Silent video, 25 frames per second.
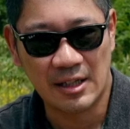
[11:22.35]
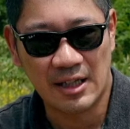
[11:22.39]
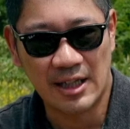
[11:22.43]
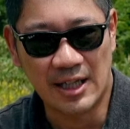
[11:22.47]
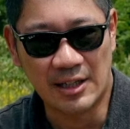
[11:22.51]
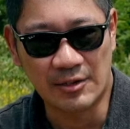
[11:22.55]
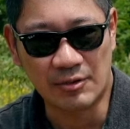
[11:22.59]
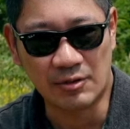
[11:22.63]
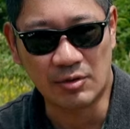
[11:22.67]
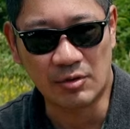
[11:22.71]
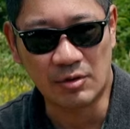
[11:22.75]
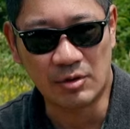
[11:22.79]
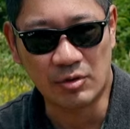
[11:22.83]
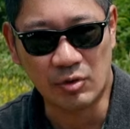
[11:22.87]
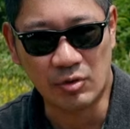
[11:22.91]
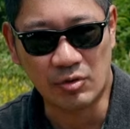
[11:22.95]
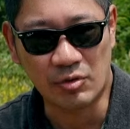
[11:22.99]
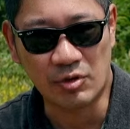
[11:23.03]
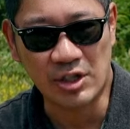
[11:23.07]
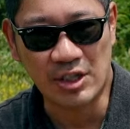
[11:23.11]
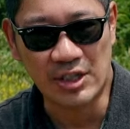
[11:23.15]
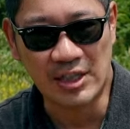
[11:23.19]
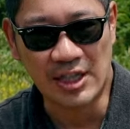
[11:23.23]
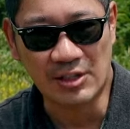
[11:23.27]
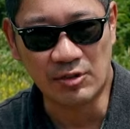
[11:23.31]
あの、
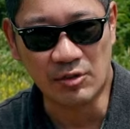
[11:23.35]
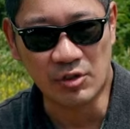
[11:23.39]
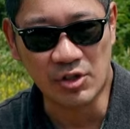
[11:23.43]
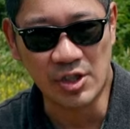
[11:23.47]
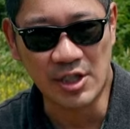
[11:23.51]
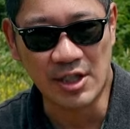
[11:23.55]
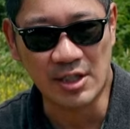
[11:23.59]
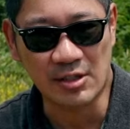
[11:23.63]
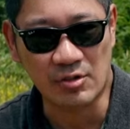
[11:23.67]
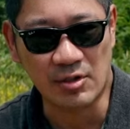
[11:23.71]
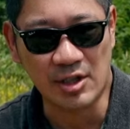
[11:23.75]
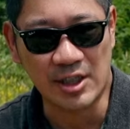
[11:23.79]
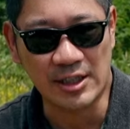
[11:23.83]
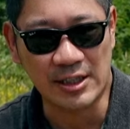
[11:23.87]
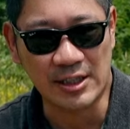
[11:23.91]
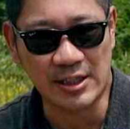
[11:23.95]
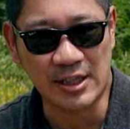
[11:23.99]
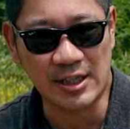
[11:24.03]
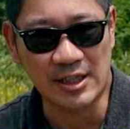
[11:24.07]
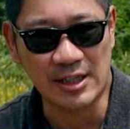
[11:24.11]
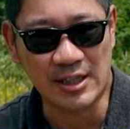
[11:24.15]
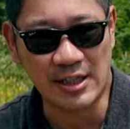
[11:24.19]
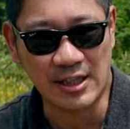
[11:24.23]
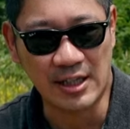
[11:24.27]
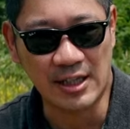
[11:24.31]
特に大都市圏の方
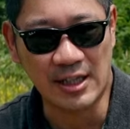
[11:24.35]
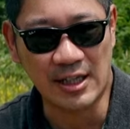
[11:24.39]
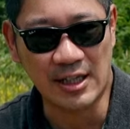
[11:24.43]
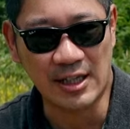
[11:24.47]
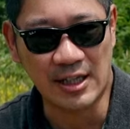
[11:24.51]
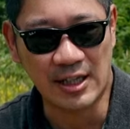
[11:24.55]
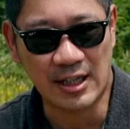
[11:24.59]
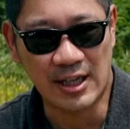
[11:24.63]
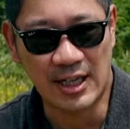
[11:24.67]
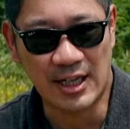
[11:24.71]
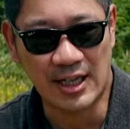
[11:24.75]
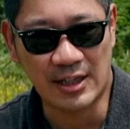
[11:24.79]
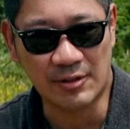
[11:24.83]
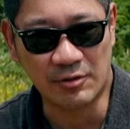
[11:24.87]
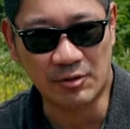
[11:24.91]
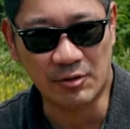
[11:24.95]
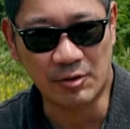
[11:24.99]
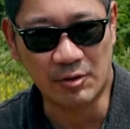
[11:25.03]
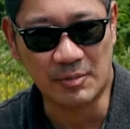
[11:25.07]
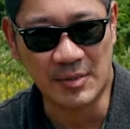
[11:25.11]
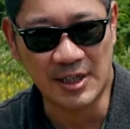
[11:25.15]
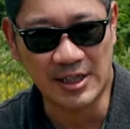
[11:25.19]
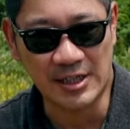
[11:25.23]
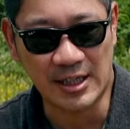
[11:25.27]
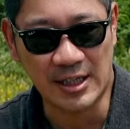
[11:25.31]
なんかが、あ
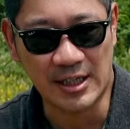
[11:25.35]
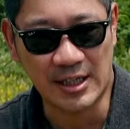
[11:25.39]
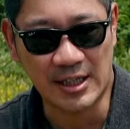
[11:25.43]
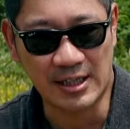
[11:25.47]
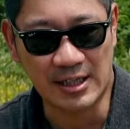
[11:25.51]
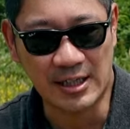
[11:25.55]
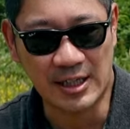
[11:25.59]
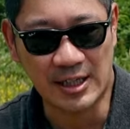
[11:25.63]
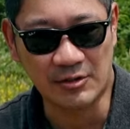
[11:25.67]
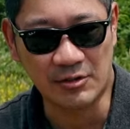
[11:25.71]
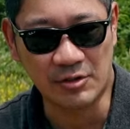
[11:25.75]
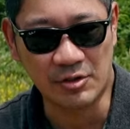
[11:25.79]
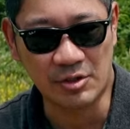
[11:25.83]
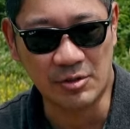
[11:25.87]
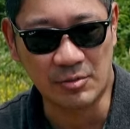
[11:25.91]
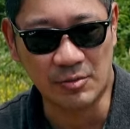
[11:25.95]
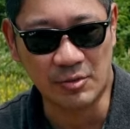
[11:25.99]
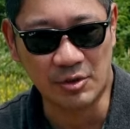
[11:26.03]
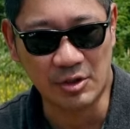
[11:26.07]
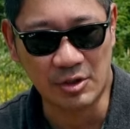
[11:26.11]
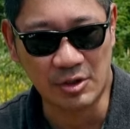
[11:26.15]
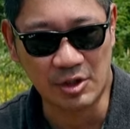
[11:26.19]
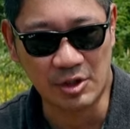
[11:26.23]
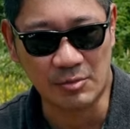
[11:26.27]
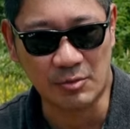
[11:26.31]
の、また、あの、地
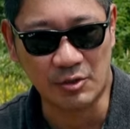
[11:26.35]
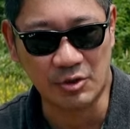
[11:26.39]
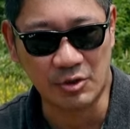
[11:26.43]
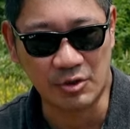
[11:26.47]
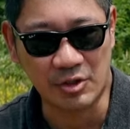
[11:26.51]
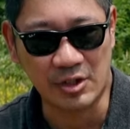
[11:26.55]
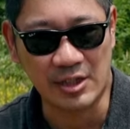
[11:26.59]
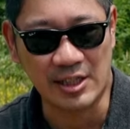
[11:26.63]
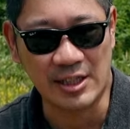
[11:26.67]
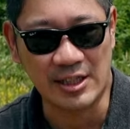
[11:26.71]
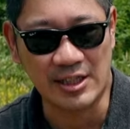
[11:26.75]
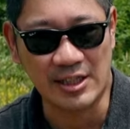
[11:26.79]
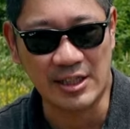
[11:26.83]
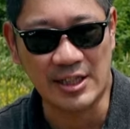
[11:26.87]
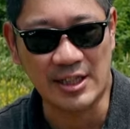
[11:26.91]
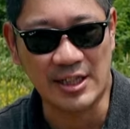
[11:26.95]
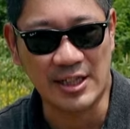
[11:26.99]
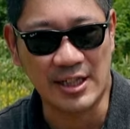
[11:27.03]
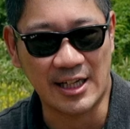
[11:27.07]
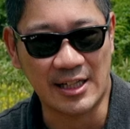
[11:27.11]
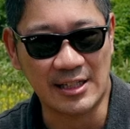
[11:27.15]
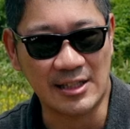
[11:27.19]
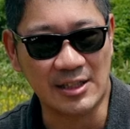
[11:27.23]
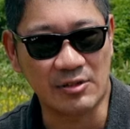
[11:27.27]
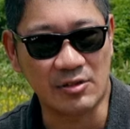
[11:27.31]
元っていうか家に
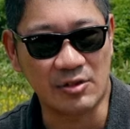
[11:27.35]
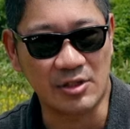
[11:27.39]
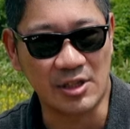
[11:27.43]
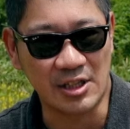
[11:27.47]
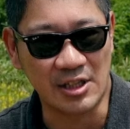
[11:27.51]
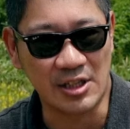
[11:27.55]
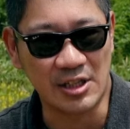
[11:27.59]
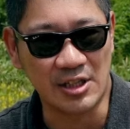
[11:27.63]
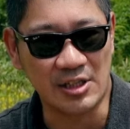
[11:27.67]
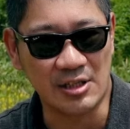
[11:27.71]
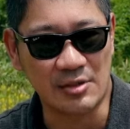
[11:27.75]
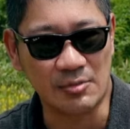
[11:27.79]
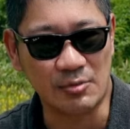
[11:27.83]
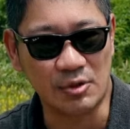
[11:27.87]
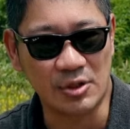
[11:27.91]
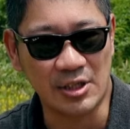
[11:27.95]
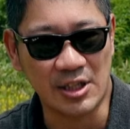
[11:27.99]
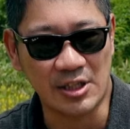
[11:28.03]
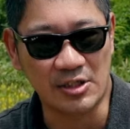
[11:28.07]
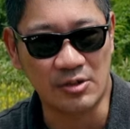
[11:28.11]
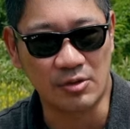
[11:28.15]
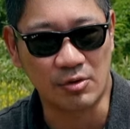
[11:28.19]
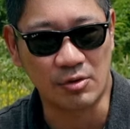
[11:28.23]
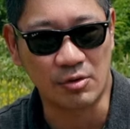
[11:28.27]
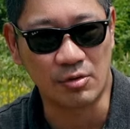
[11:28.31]
帰った時に自分
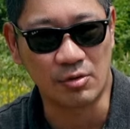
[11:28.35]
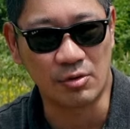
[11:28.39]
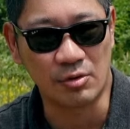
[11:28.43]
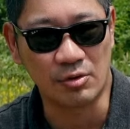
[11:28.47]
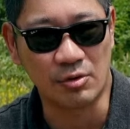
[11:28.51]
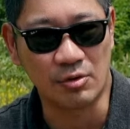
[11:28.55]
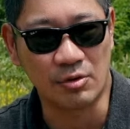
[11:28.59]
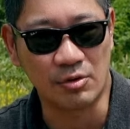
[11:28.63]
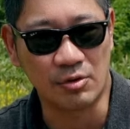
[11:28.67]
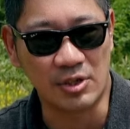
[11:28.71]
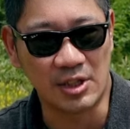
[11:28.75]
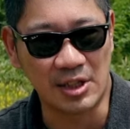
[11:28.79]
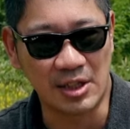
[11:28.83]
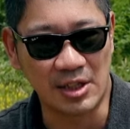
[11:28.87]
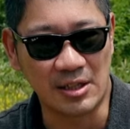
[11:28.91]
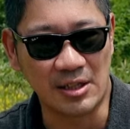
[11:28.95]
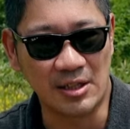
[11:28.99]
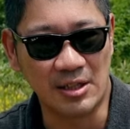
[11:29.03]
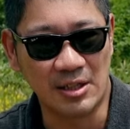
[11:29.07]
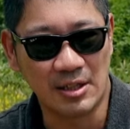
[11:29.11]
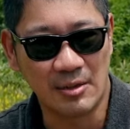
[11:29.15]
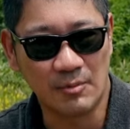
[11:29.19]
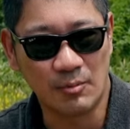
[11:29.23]
たちの行動に、